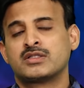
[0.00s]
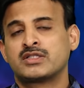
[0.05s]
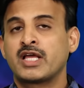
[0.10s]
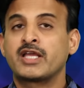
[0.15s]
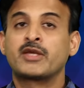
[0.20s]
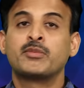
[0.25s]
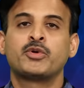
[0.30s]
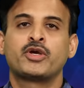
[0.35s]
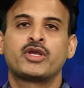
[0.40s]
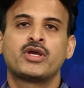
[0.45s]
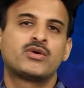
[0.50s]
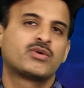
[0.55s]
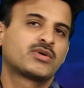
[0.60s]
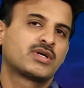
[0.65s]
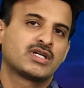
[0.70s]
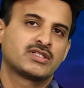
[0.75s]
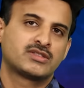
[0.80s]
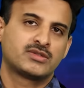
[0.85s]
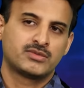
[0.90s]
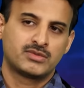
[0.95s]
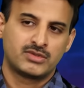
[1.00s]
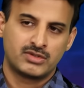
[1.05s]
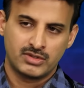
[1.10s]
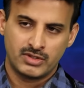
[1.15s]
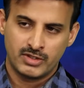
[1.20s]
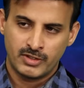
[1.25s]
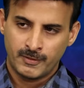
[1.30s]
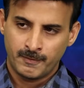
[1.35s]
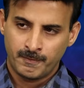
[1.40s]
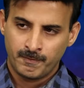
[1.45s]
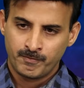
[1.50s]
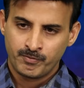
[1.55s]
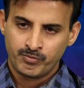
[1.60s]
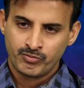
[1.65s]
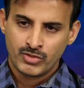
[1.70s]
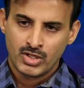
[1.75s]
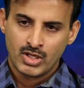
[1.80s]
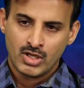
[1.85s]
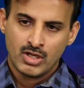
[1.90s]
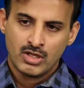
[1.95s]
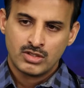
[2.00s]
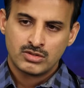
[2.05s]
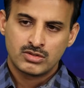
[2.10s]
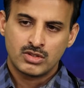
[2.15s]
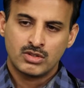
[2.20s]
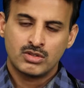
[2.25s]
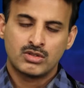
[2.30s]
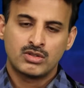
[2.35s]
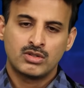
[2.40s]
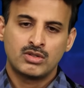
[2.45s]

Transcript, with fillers: తగ్గిపోయే అవకాశం ఉంటుంది సో